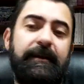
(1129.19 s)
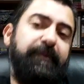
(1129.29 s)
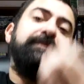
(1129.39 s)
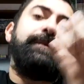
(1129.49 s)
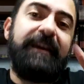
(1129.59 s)

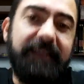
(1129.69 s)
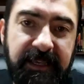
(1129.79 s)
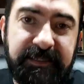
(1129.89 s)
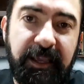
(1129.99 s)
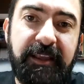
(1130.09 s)
pues
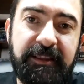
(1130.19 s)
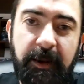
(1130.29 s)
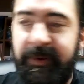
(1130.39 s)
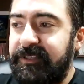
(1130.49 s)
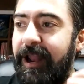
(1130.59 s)
imagínense,
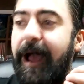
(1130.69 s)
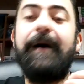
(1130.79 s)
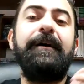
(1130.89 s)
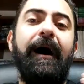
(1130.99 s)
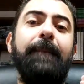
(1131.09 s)
interpretar
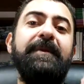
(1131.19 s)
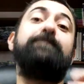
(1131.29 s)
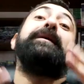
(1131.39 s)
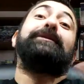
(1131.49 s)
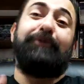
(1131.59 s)
a, mi
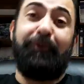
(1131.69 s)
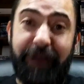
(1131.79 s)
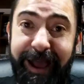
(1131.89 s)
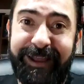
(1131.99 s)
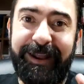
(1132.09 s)

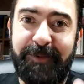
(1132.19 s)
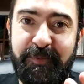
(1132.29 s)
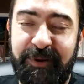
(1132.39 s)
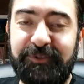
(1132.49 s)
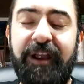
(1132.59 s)
personaje, a mi
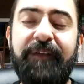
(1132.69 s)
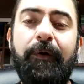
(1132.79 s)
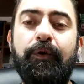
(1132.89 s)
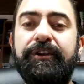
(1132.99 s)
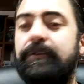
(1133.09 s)
personaje
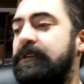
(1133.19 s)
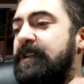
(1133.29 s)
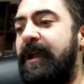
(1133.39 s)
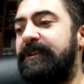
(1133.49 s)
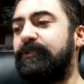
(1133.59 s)
favorito,
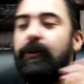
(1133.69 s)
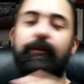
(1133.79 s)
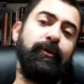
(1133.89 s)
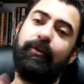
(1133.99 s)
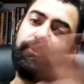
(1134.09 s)
eso
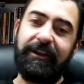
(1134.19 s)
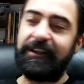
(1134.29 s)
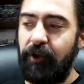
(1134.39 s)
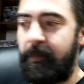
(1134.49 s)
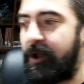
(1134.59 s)
no, no
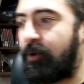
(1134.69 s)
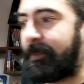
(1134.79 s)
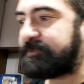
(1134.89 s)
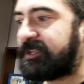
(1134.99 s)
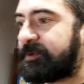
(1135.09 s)
tiene nombre en lo
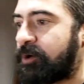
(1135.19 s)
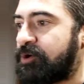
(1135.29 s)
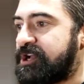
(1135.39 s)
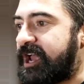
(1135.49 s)
más mínimo.